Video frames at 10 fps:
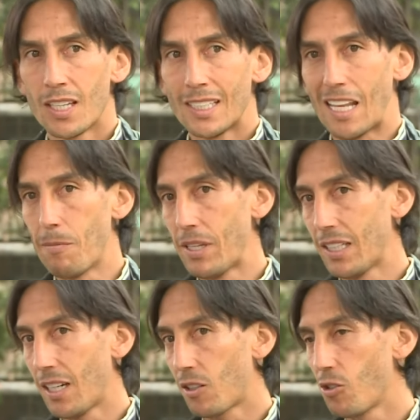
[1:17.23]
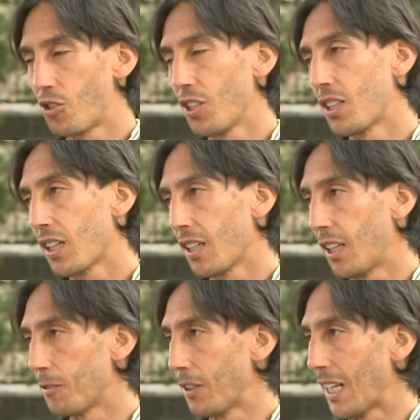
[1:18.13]
también era consciente que
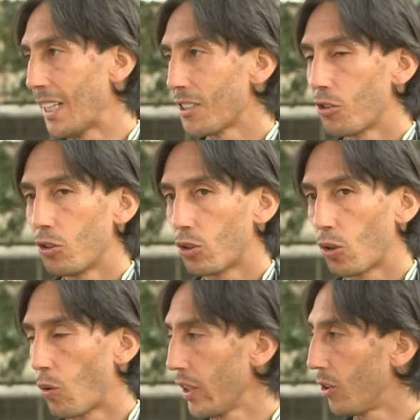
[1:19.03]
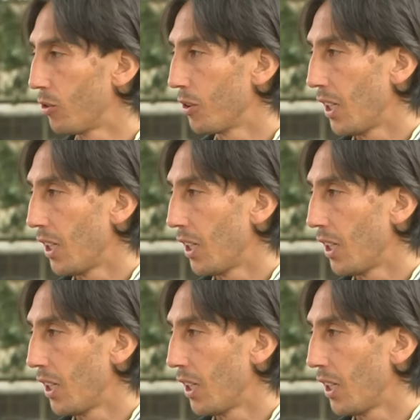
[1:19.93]
las finales son otro cuento.